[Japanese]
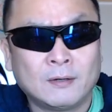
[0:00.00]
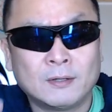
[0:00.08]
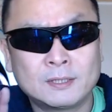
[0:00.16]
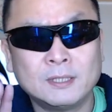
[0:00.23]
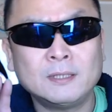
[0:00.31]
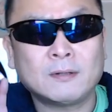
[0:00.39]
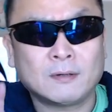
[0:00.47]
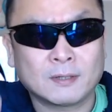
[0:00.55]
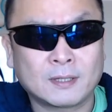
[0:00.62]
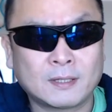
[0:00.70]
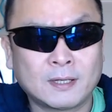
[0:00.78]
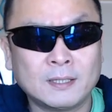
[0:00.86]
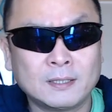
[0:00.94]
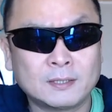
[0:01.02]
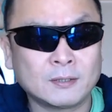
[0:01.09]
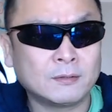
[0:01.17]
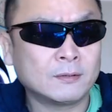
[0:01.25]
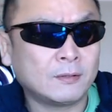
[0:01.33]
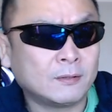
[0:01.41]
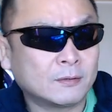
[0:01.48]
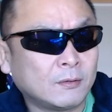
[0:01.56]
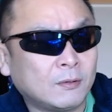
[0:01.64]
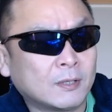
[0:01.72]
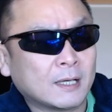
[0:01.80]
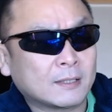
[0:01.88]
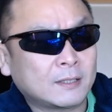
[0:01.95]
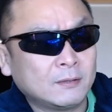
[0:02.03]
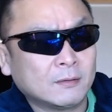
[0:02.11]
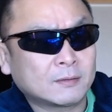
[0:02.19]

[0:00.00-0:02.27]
おじいの検証の動画昨